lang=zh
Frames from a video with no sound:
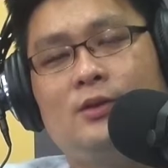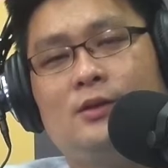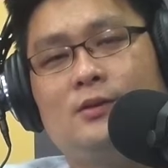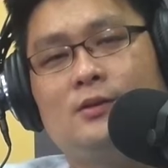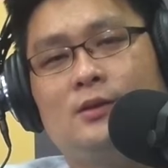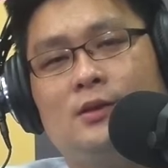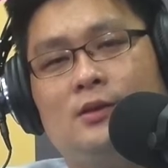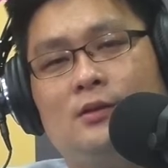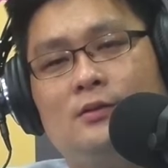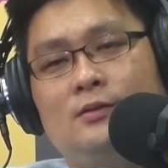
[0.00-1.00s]
就是
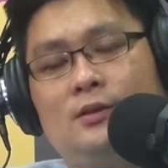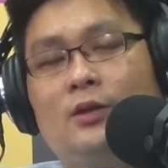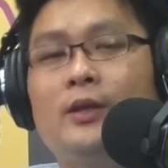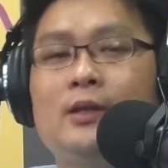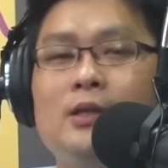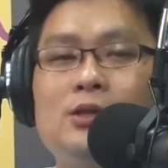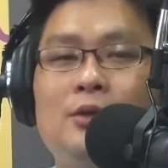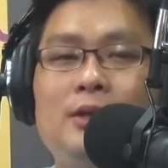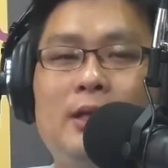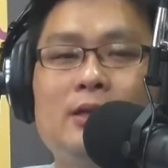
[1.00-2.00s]
讲，当然基
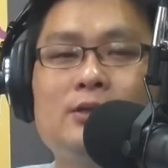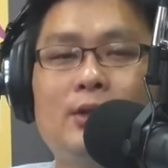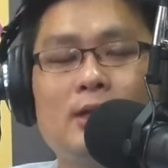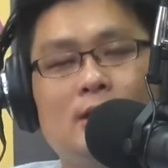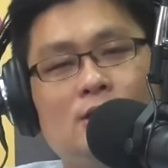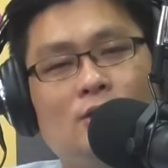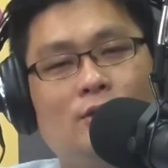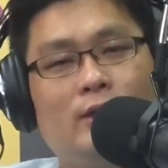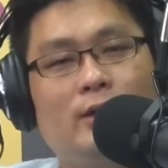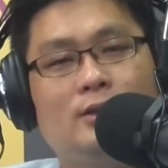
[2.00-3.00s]
础伊爱就较基
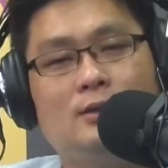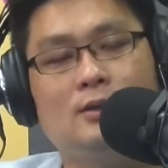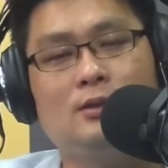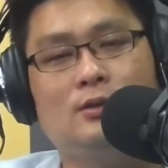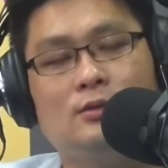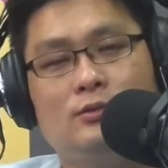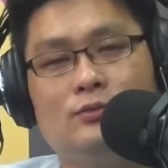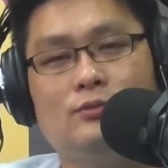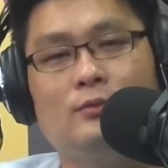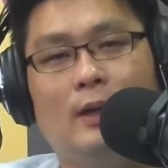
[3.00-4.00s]
础的词
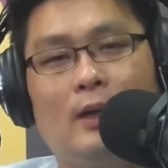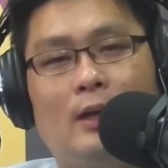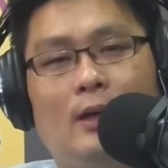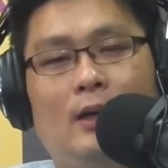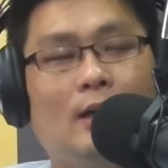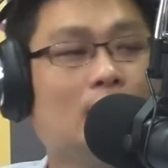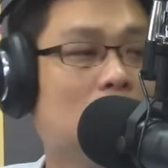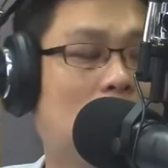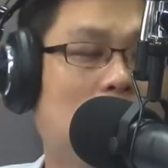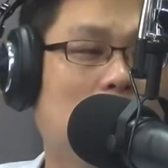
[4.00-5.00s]
嘛，嗯，也
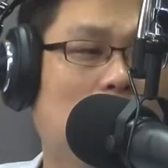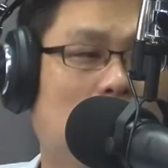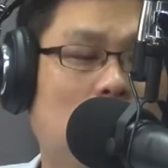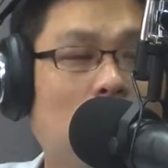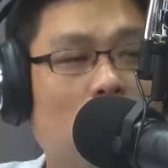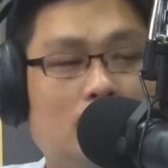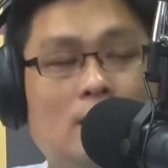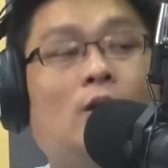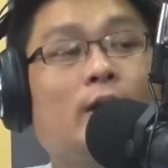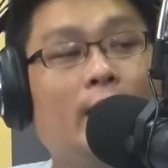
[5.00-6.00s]
是基础的对话，这
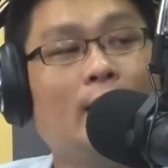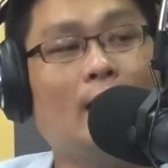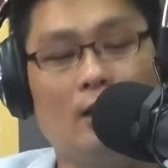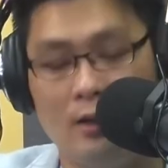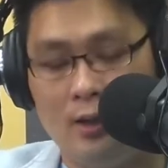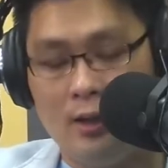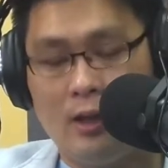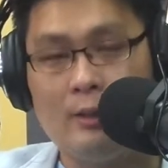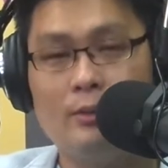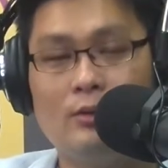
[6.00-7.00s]
OK 啦吼，是，
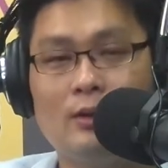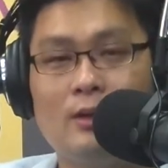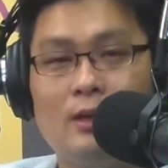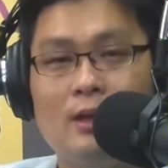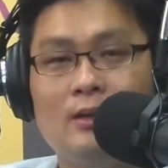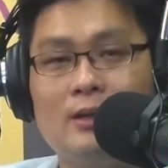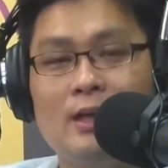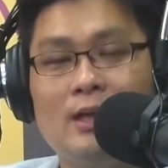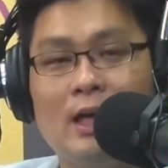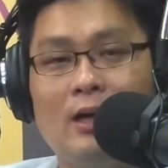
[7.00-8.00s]
啊，毋过我感觉
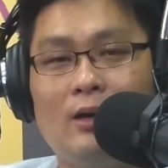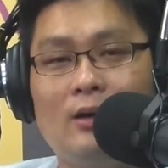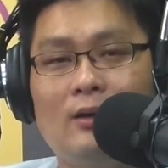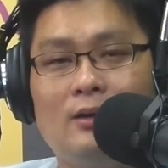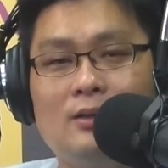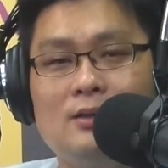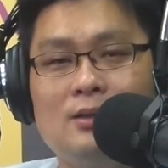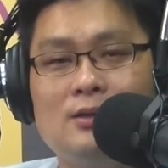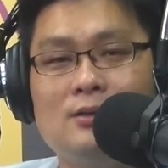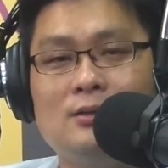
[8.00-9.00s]
囡仔嗯，伊
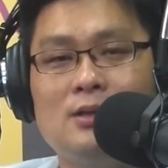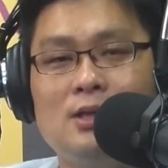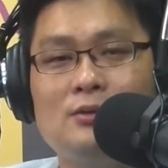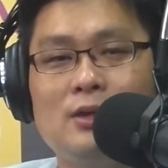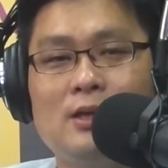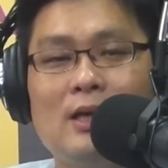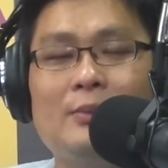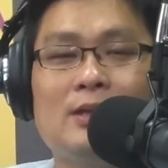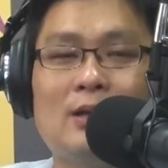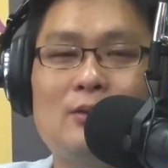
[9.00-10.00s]
总是幼囡仔
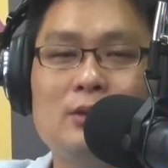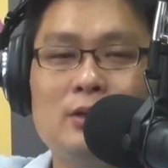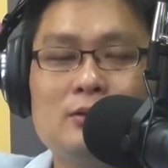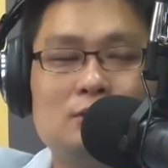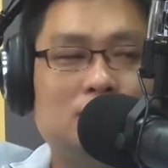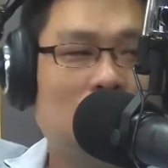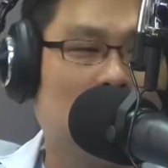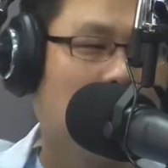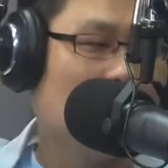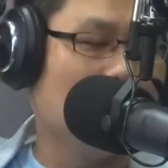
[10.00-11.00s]
袂读高中，高
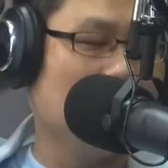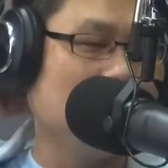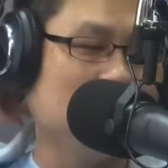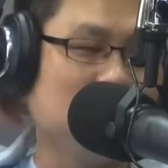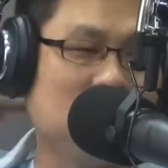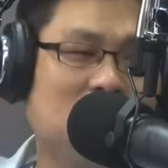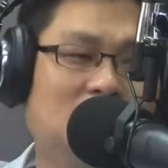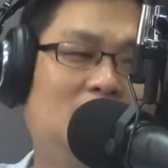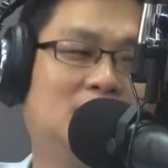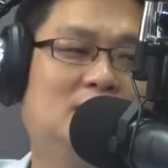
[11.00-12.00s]
中啊吼，迄个青春期，
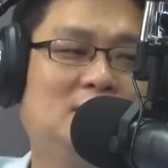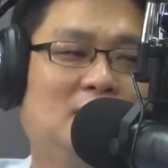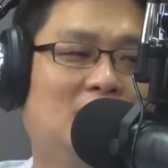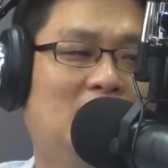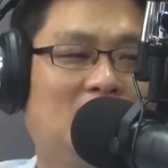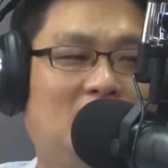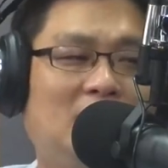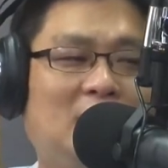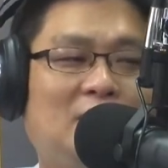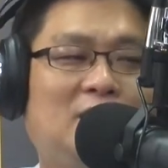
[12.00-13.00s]
其实囡
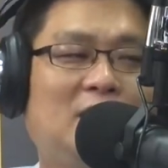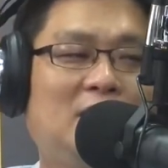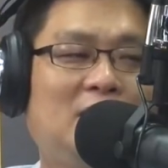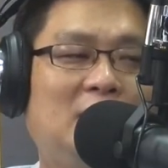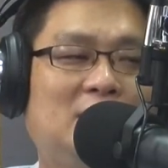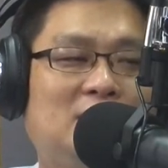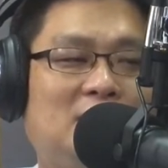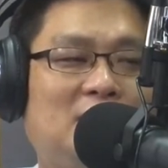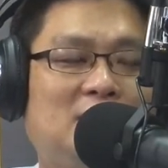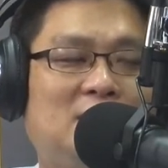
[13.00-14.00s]
仔拢甲你练
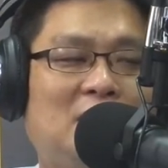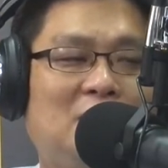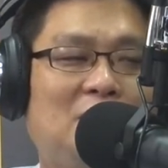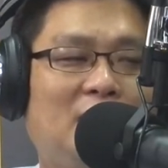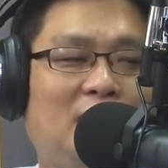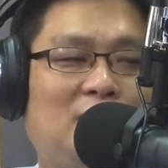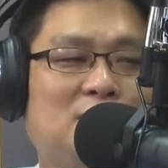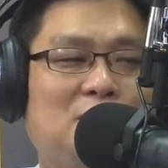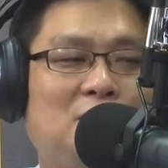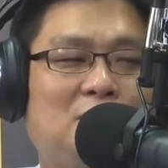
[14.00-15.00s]
练笑的讲
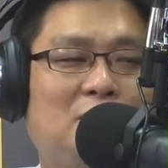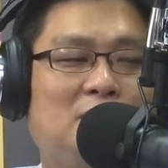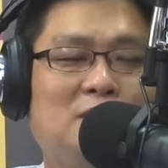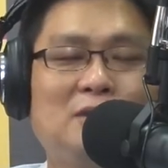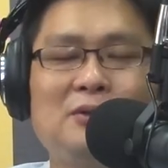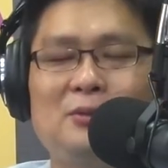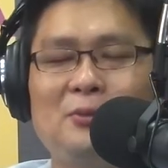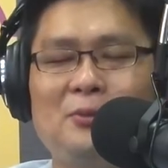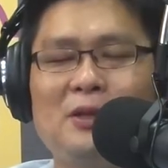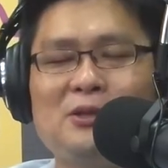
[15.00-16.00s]
笑会，所以
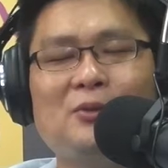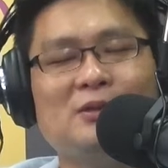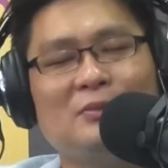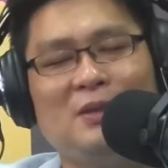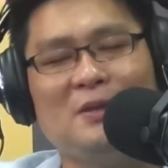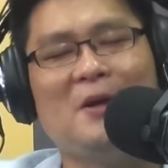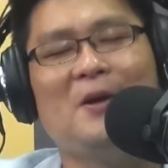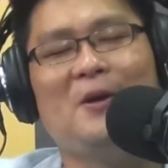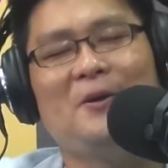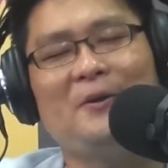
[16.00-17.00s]
我做啊啥物，
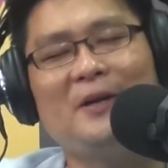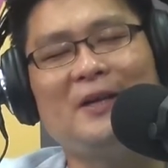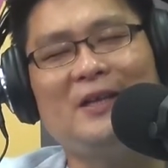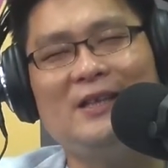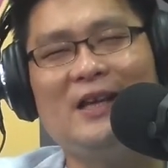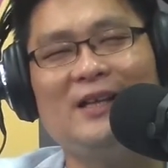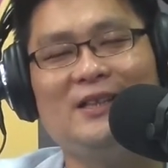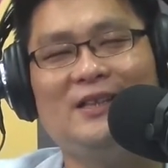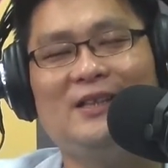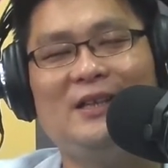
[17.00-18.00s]
拢甲囡仔
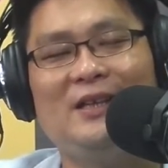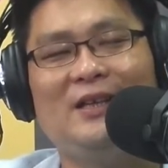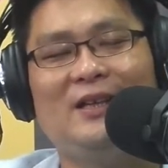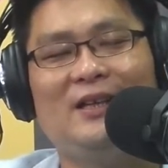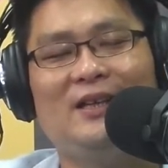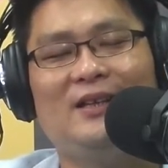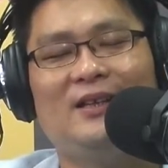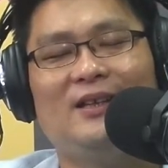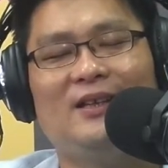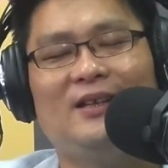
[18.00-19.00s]
伫
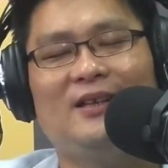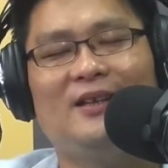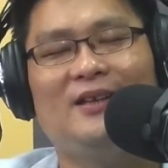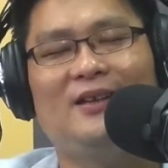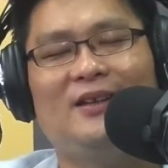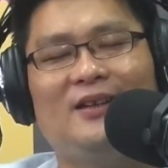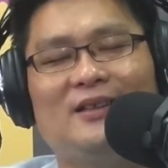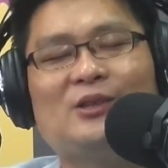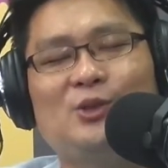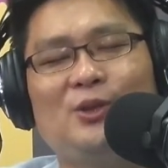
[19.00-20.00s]
呃，
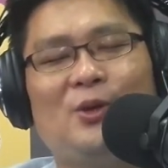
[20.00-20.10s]
搭吹角，